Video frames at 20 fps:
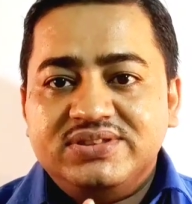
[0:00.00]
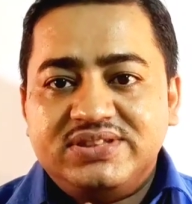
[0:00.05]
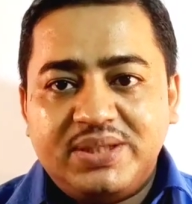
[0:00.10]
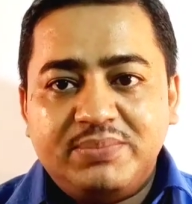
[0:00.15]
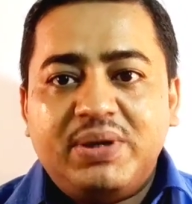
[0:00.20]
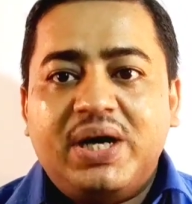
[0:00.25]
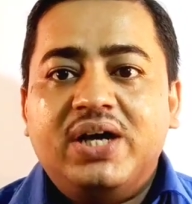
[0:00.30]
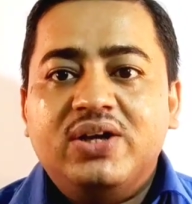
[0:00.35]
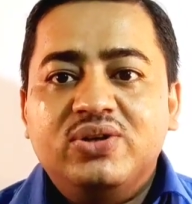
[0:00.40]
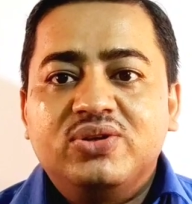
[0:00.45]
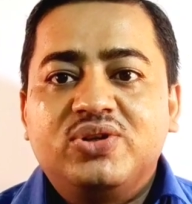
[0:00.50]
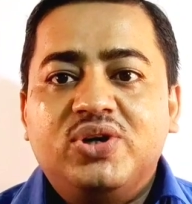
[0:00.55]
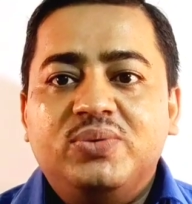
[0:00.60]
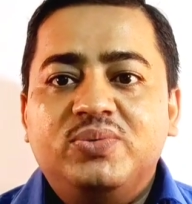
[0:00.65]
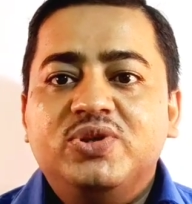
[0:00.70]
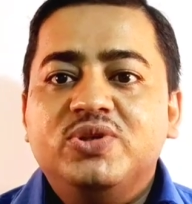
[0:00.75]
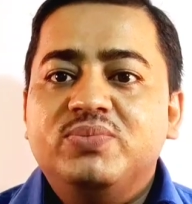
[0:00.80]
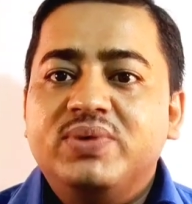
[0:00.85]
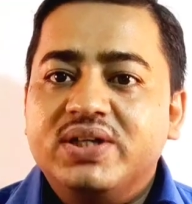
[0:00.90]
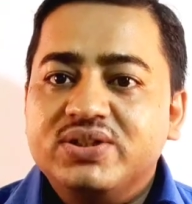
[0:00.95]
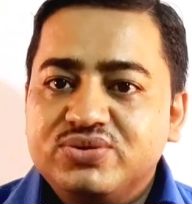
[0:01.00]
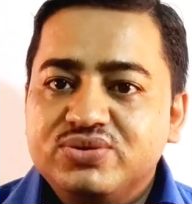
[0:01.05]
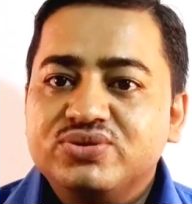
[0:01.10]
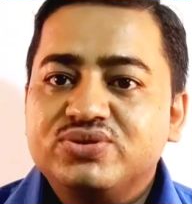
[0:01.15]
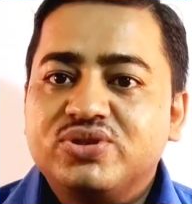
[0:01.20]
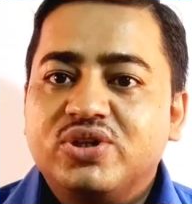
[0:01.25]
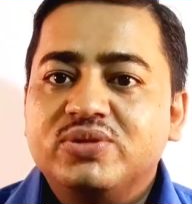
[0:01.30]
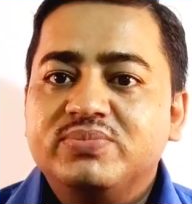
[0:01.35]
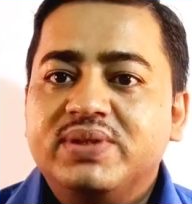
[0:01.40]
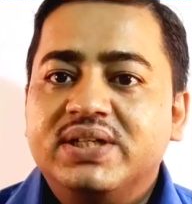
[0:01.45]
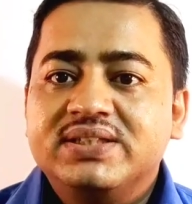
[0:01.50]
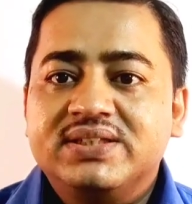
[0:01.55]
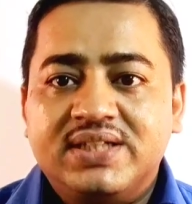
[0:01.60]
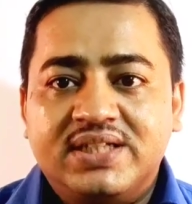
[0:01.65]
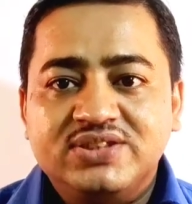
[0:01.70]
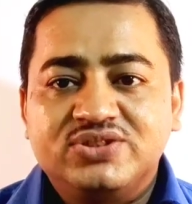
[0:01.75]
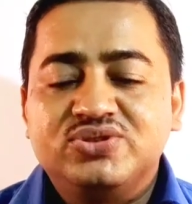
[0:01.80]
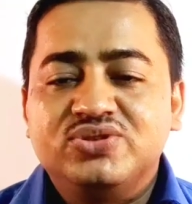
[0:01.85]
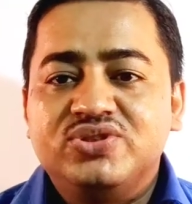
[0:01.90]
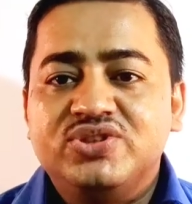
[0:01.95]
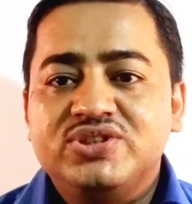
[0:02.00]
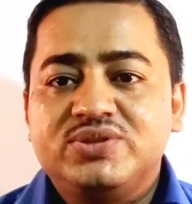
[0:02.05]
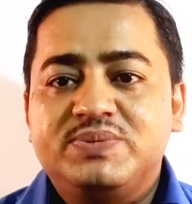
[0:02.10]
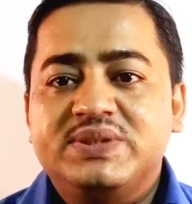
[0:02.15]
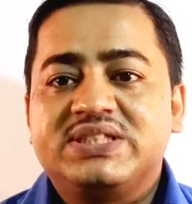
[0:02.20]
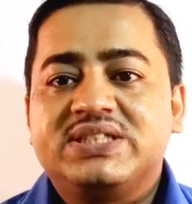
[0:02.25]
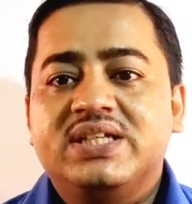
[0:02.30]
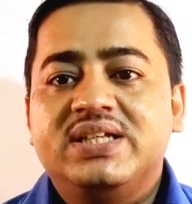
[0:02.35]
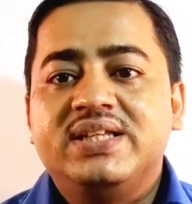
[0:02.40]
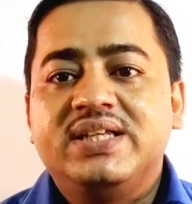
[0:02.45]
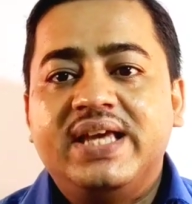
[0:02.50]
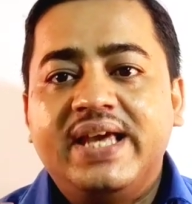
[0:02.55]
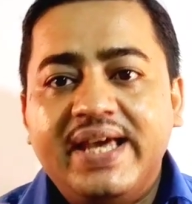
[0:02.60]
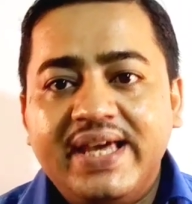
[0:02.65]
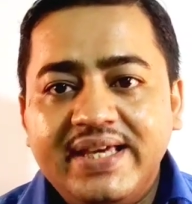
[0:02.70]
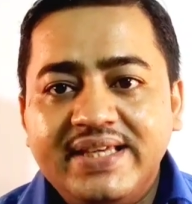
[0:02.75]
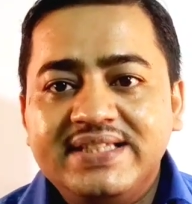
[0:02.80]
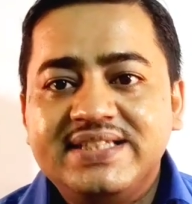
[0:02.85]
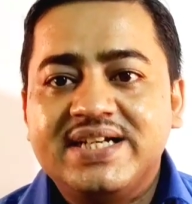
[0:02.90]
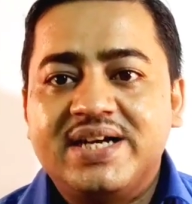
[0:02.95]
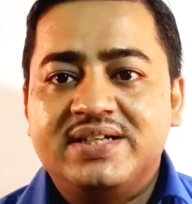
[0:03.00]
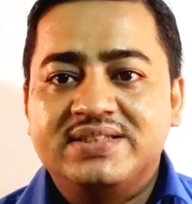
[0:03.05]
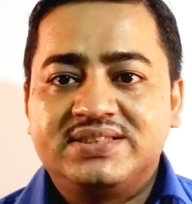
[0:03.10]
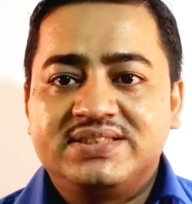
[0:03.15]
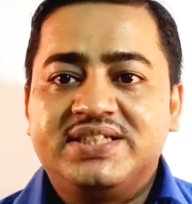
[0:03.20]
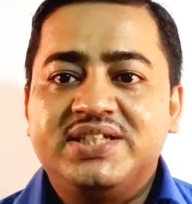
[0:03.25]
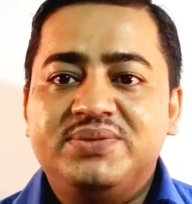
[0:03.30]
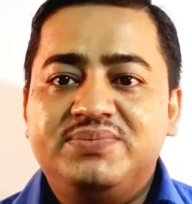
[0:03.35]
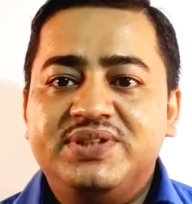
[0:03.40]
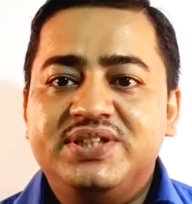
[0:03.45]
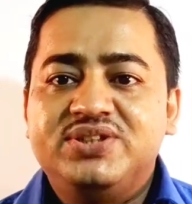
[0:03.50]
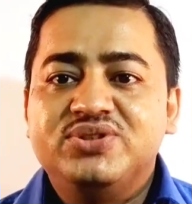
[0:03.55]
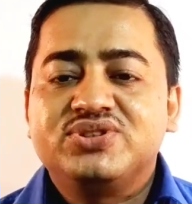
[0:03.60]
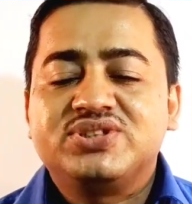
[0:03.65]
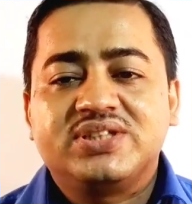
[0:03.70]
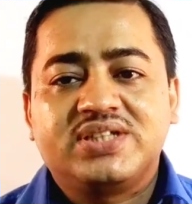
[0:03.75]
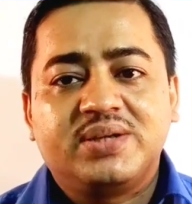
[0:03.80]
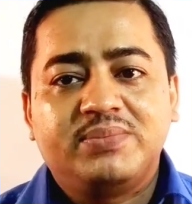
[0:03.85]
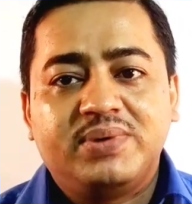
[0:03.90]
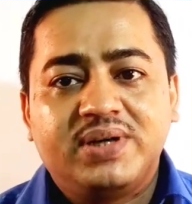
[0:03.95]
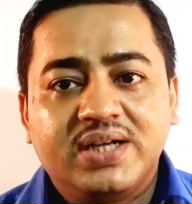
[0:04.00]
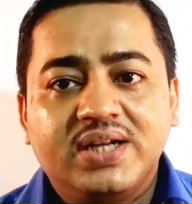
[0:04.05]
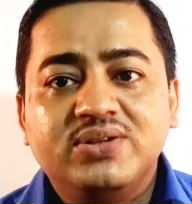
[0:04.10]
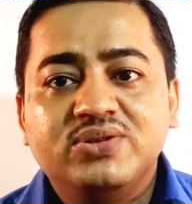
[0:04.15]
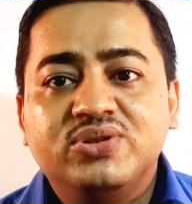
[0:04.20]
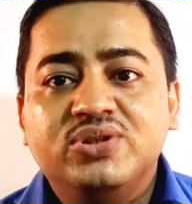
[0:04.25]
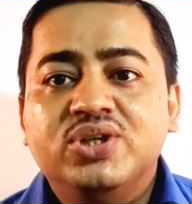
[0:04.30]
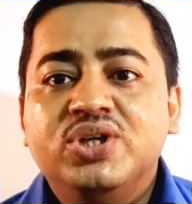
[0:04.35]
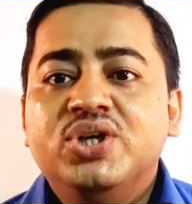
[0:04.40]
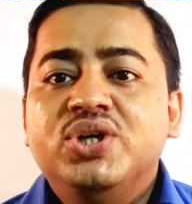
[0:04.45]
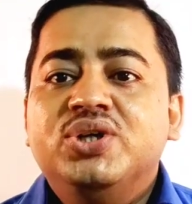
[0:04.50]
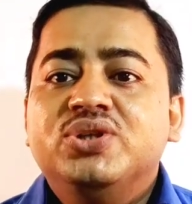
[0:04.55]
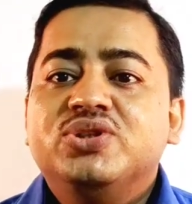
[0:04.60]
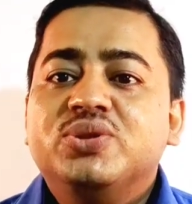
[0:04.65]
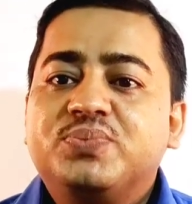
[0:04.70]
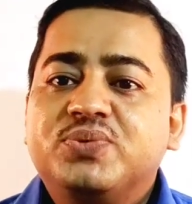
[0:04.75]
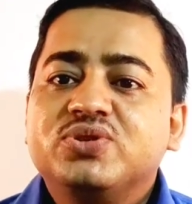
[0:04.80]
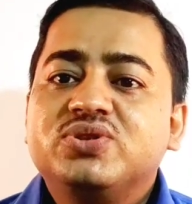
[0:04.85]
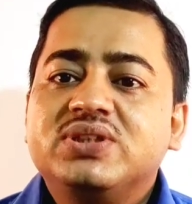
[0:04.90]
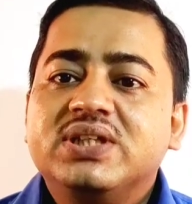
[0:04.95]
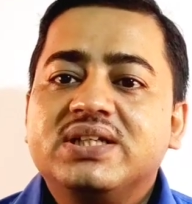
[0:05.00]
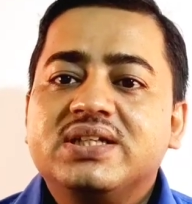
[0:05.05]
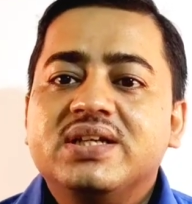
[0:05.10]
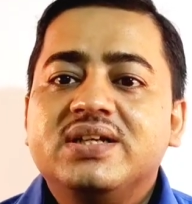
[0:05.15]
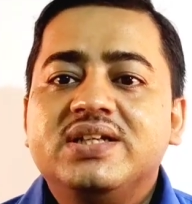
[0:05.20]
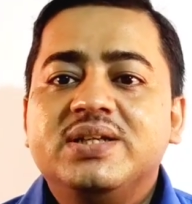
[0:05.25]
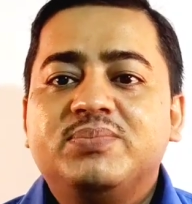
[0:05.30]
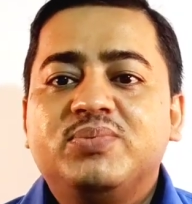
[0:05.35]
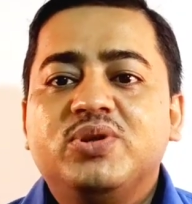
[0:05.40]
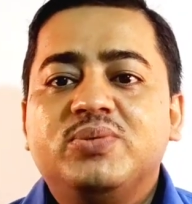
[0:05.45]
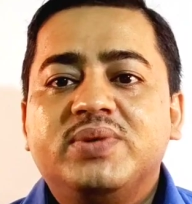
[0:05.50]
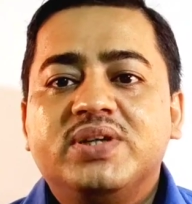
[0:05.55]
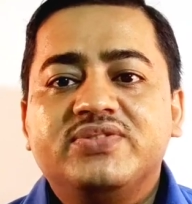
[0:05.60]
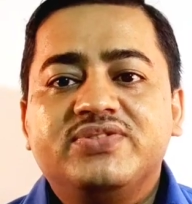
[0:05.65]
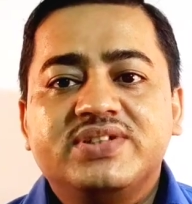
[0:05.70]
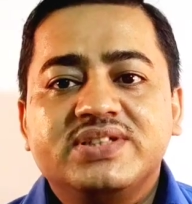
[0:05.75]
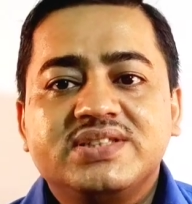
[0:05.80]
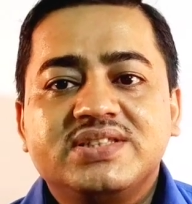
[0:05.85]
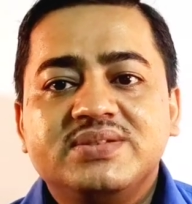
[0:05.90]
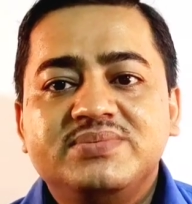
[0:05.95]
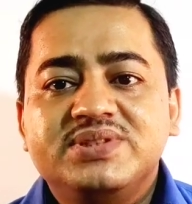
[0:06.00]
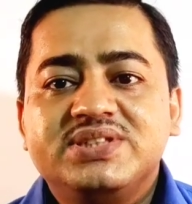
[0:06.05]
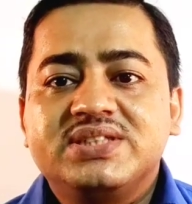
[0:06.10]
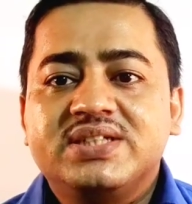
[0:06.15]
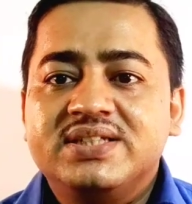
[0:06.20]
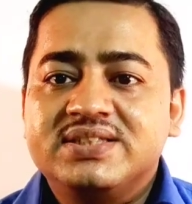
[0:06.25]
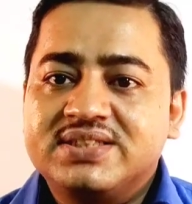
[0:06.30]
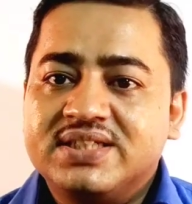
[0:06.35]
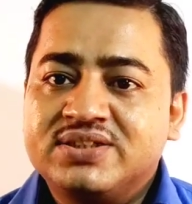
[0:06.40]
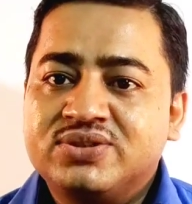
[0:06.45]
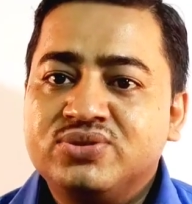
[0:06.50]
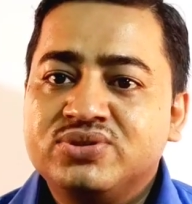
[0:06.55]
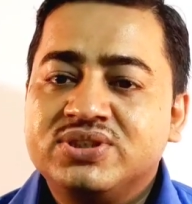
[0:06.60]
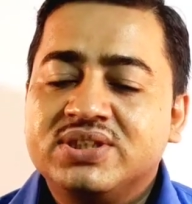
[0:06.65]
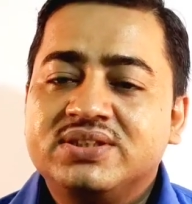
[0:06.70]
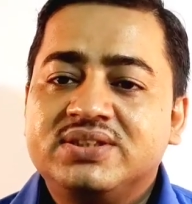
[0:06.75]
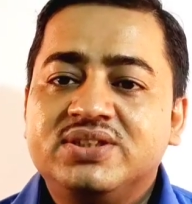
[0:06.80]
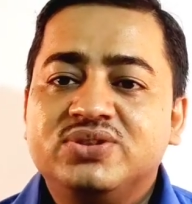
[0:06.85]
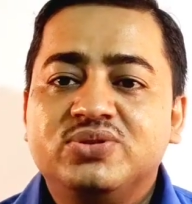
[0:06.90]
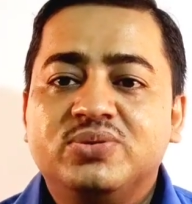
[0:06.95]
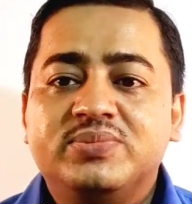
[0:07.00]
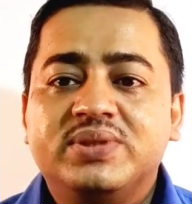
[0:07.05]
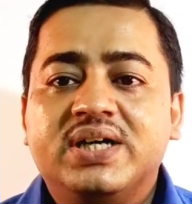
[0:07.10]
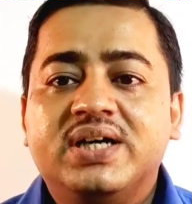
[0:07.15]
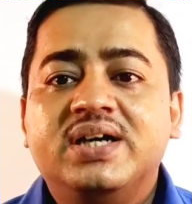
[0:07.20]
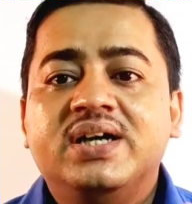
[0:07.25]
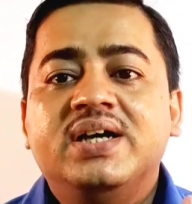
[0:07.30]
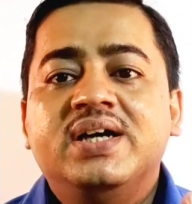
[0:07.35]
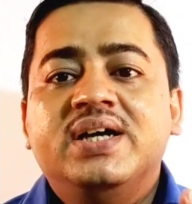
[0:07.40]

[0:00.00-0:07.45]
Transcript: যে ভালো খবর বা সুসংবাদ তার জন্য স্পেশালি এই যে আজকের ভিডিও সেটা বানানো তো প্রত্যেকটা ডিপ্লোমার ফার্স্ট সেমিস্টারের ছাত্রছাত্রী তোমরা